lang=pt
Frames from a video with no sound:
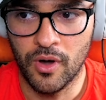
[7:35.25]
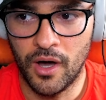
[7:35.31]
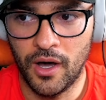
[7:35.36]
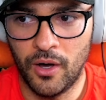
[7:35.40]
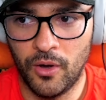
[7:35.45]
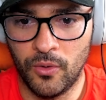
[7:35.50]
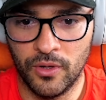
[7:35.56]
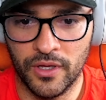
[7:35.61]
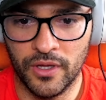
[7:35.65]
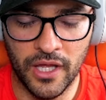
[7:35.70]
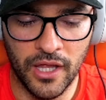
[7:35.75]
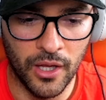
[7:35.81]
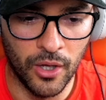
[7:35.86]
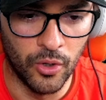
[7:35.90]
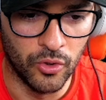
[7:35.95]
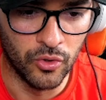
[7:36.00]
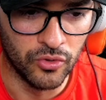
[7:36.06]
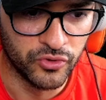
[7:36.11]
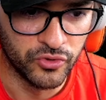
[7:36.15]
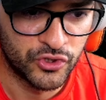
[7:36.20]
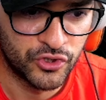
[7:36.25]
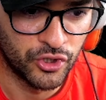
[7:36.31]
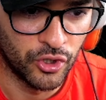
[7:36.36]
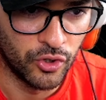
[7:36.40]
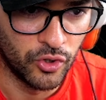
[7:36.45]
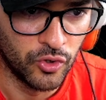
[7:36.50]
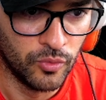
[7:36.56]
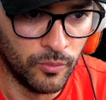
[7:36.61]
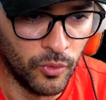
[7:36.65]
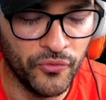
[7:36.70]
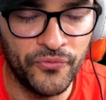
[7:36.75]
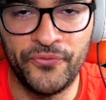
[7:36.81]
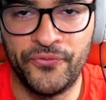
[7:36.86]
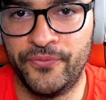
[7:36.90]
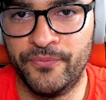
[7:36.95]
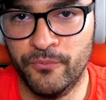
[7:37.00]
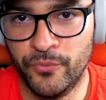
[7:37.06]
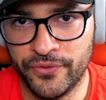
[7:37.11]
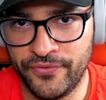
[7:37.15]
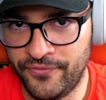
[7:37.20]
qual ah. eu sou
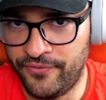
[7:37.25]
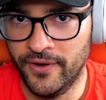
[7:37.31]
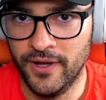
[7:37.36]
muito